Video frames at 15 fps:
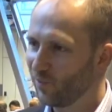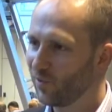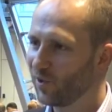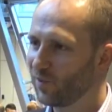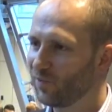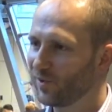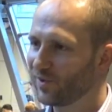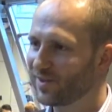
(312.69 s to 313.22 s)

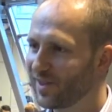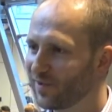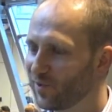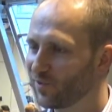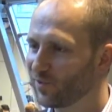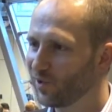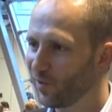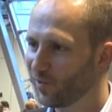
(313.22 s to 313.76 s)
Bo
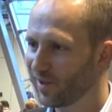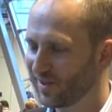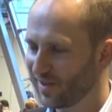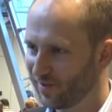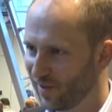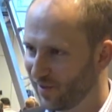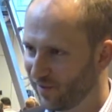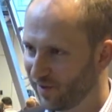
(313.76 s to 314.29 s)
podstawą dobrej
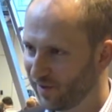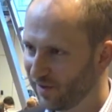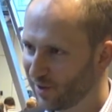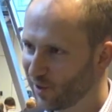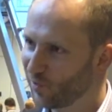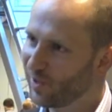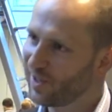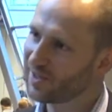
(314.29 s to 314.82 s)
zabawy
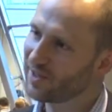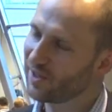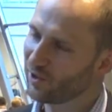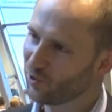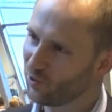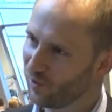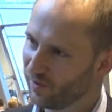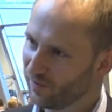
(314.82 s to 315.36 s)
są jasne
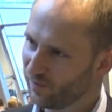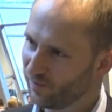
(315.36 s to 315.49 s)
reguły,